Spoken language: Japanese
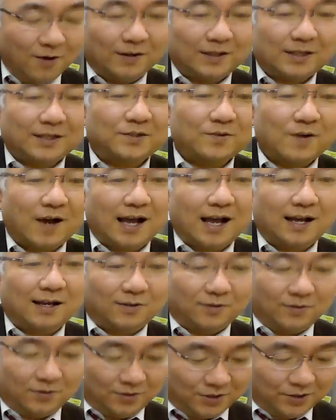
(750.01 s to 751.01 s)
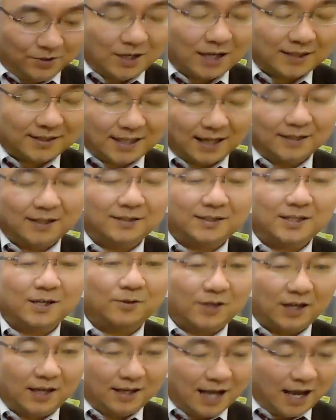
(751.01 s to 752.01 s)
私は中学3年生
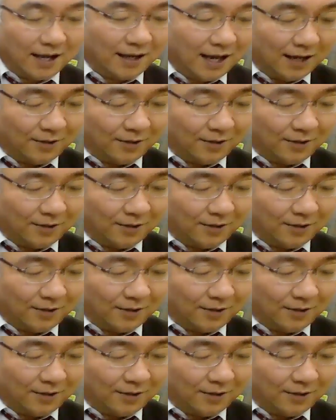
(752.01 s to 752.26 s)
の時が